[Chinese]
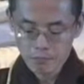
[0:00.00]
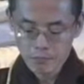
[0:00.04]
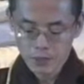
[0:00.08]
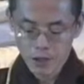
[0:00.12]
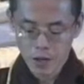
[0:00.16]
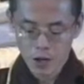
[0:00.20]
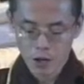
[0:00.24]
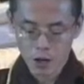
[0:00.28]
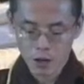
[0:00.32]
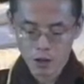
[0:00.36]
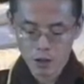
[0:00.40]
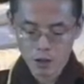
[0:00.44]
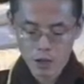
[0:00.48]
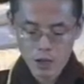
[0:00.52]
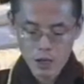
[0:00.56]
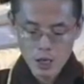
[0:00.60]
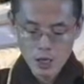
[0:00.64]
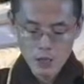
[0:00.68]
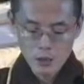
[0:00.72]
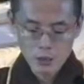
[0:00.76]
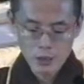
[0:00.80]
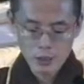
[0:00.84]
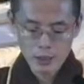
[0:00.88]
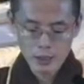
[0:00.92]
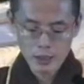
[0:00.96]
好，
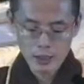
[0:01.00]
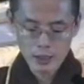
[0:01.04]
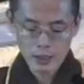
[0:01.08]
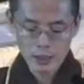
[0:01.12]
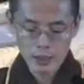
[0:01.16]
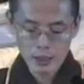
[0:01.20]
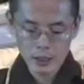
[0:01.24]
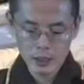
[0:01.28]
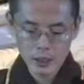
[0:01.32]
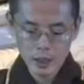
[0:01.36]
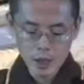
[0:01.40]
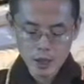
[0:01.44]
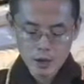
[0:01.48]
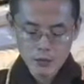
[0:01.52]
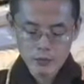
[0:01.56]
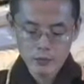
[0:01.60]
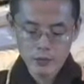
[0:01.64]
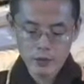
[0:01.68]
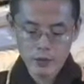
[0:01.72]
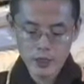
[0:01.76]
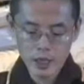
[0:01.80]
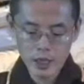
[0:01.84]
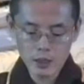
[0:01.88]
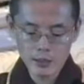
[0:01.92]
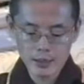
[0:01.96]
所以
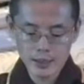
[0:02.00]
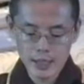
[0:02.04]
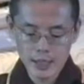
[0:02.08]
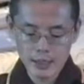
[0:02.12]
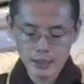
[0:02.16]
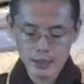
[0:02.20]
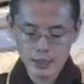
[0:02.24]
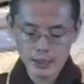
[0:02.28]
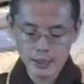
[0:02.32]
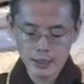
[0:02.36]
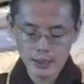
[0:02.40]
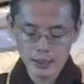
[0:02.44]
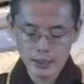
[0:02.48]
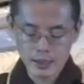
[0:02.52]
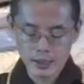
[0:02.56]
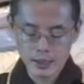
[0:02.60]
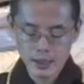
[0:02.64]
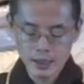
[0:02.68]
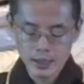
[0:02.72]
佛要讲这个